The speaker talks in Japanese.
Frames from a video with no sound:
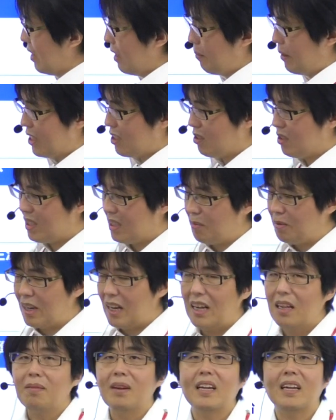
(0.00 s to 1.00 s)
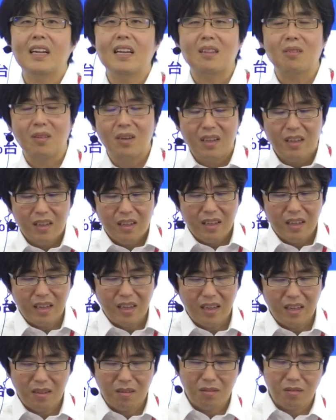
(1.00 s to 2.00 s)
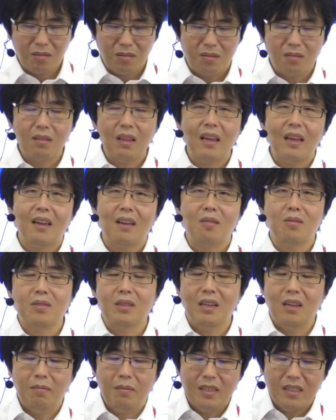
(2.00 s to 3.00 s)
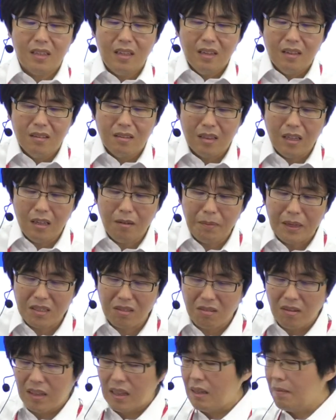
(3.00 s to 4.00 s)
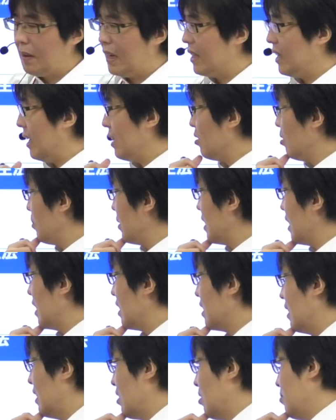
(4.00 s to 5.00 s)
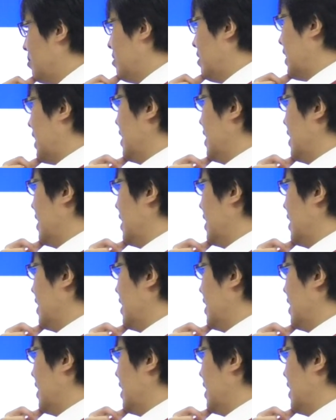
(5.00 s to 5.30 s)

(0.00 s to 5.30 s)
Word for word: でま注意してもらえればいいかなということでございます。で、まあ、その上でま内容を見ていきたいと思うわ